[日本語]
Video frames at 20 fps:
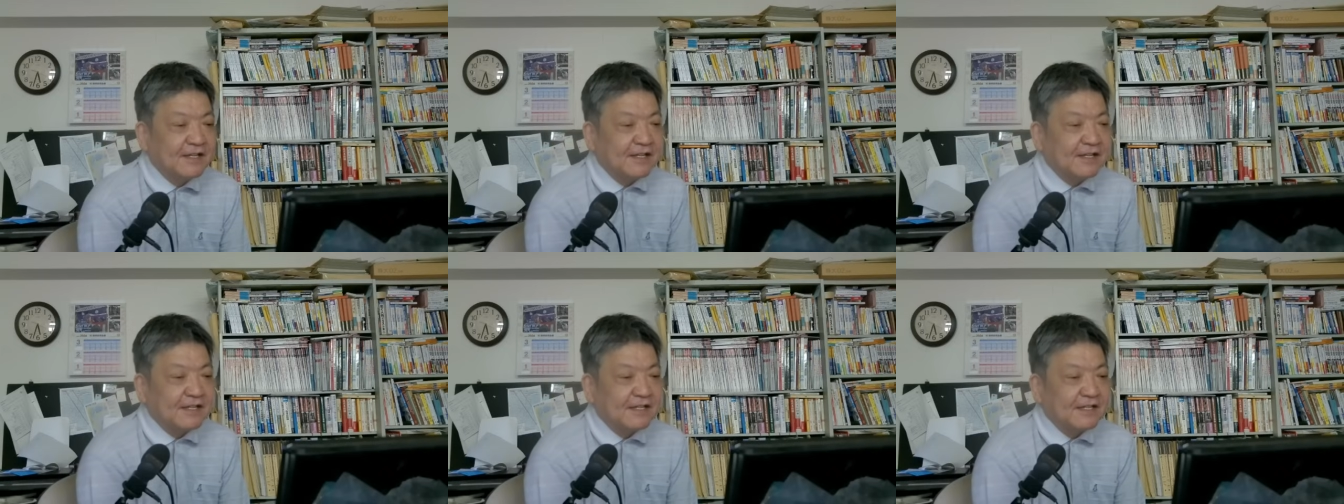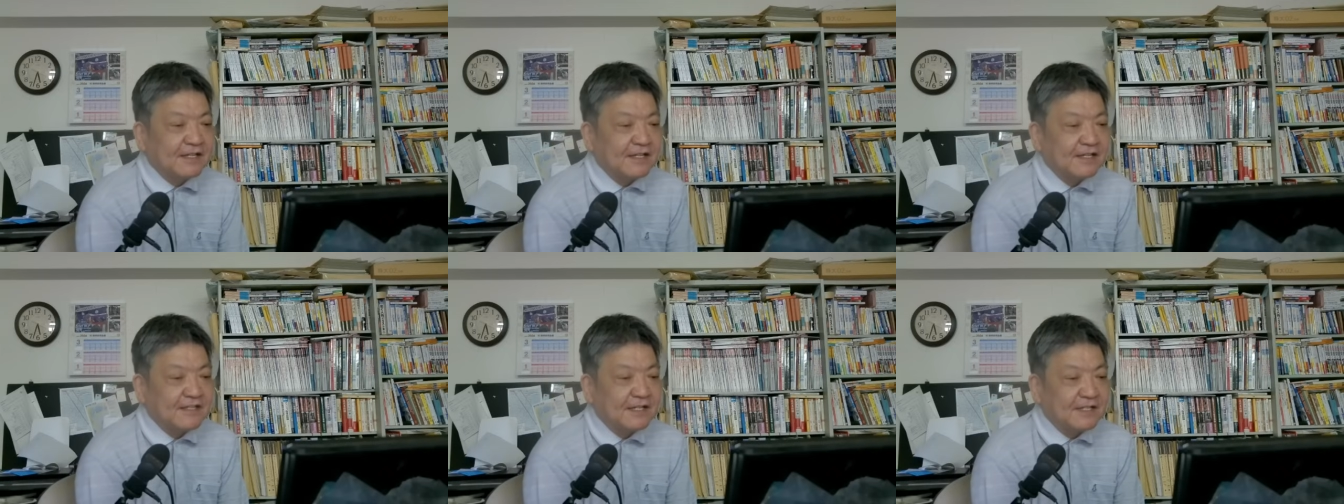えー、
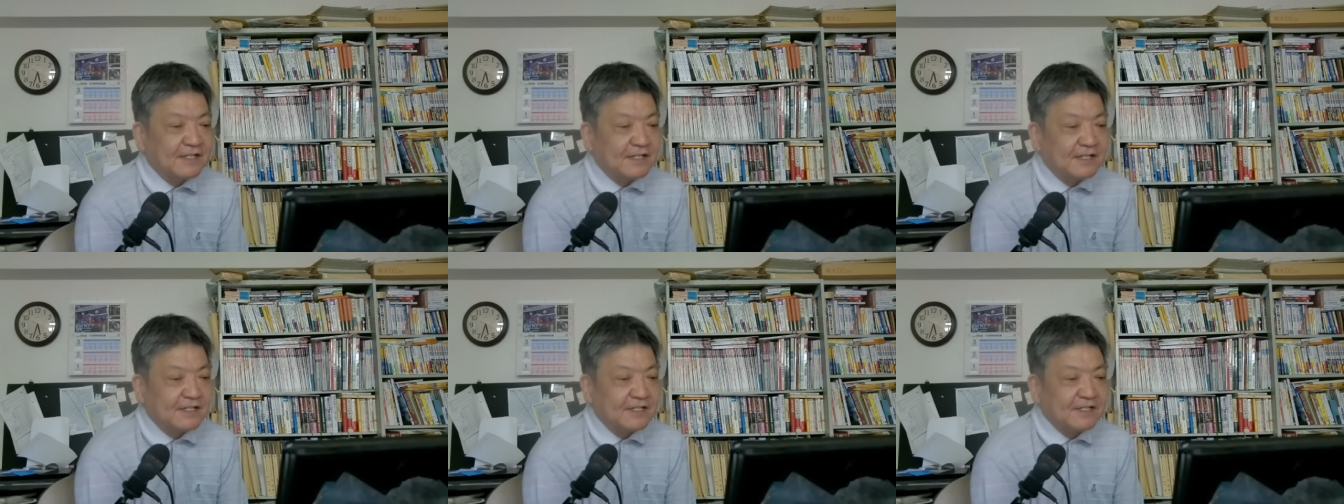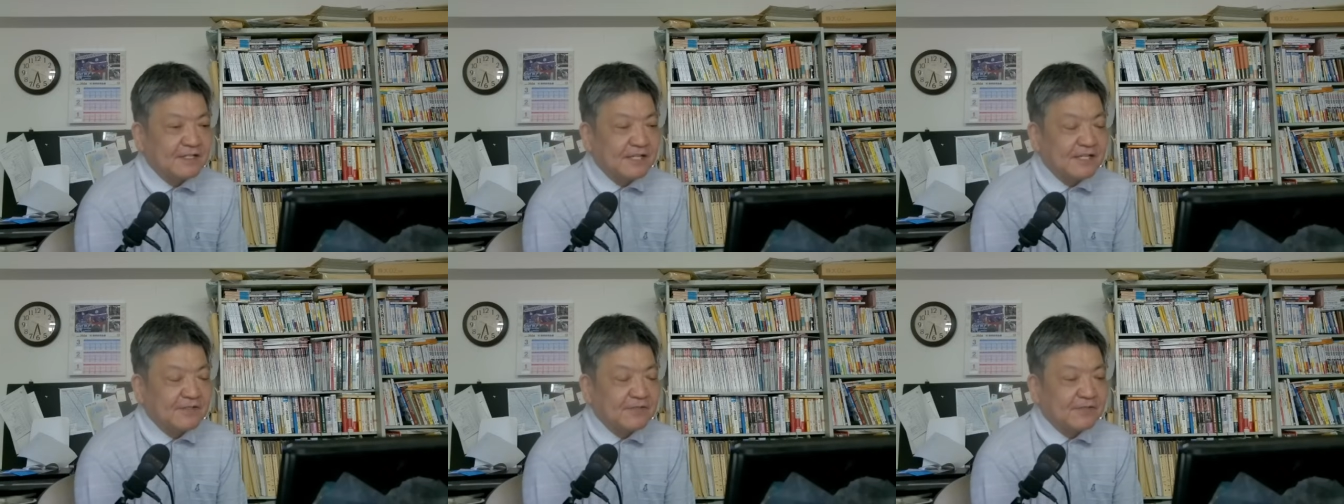経済的
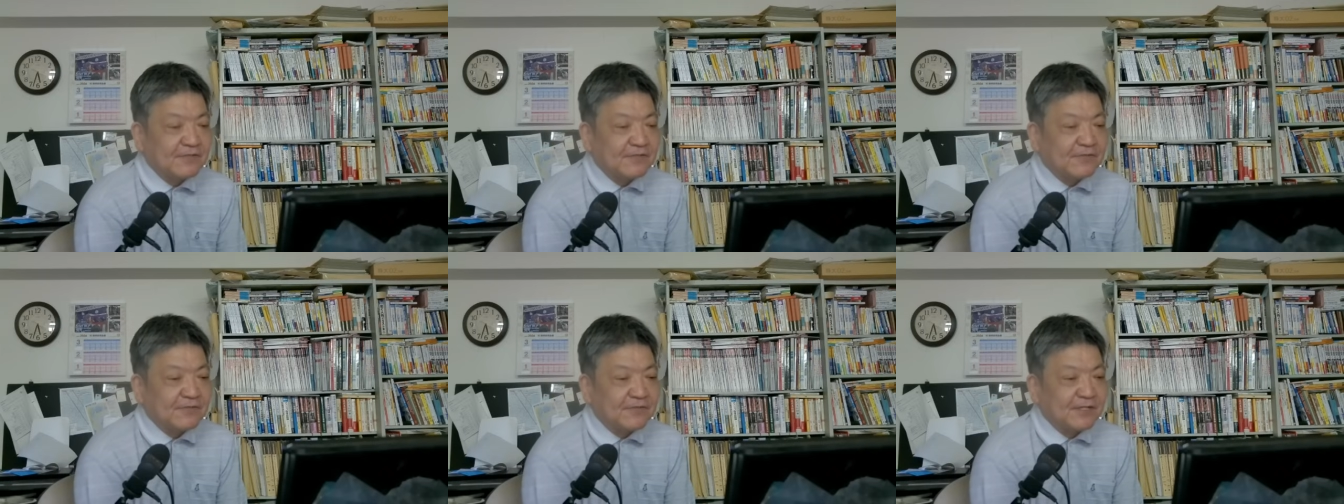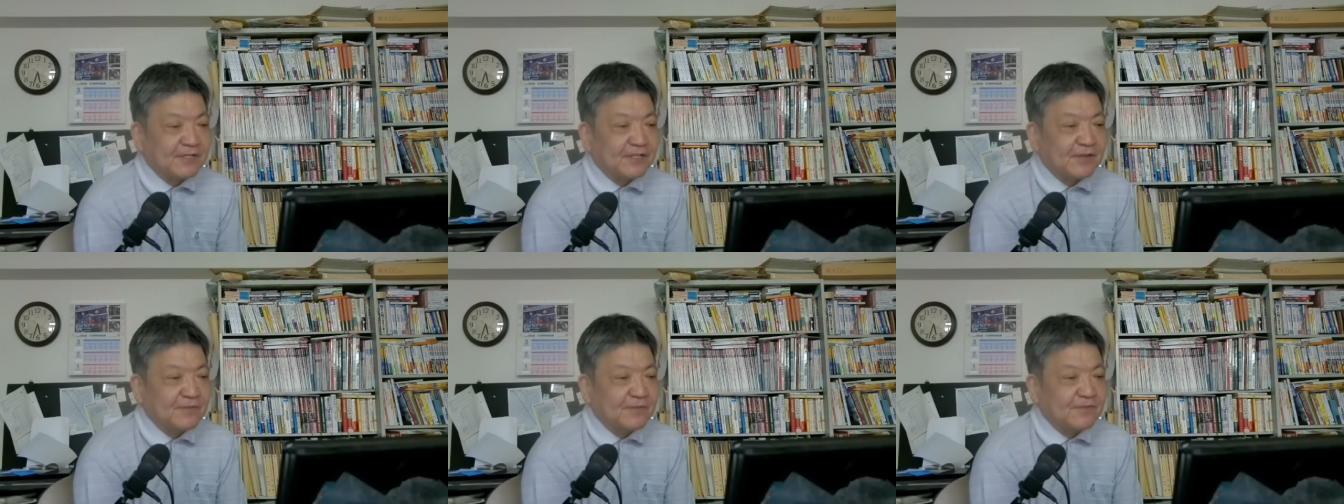支援能力
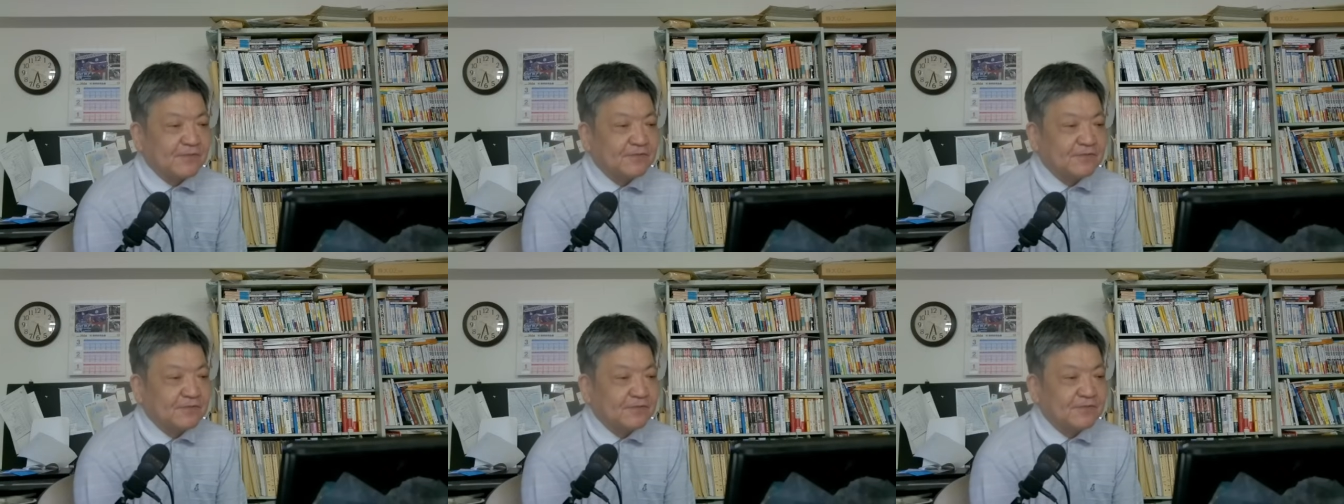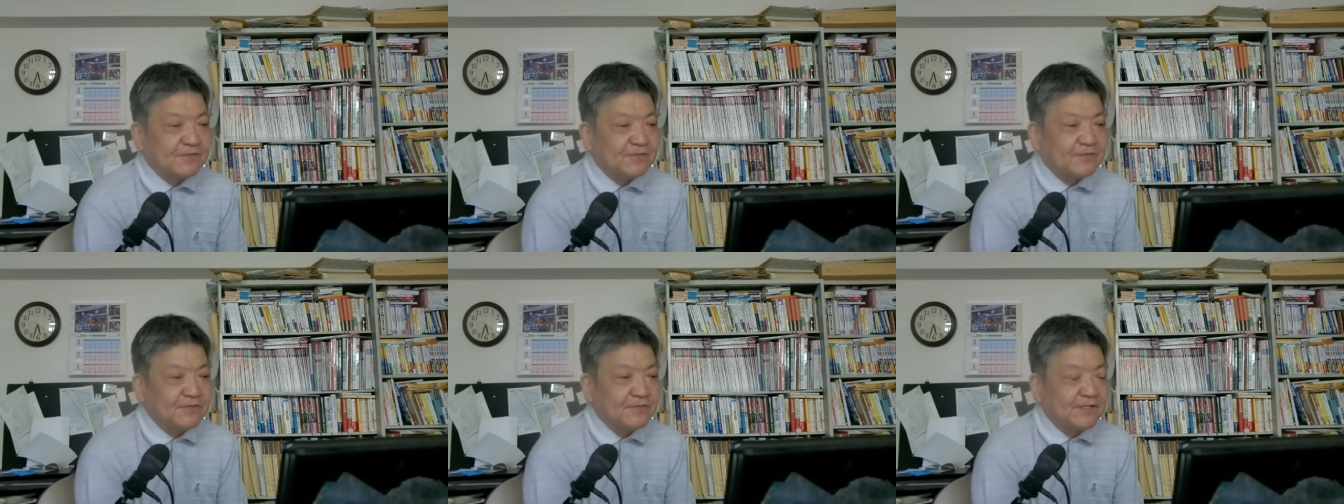に疑問と
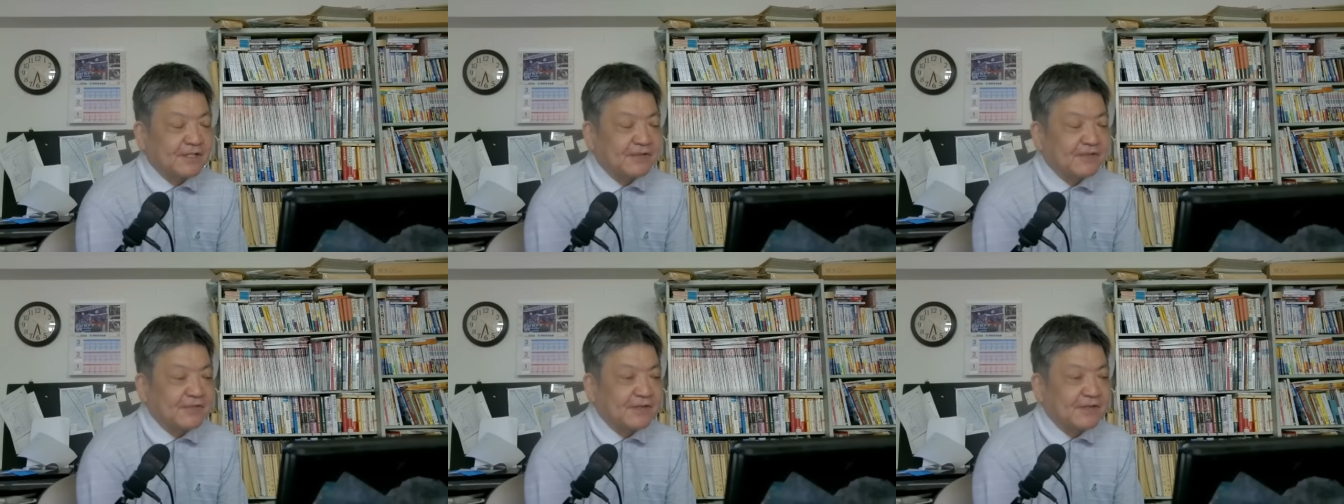いうことで、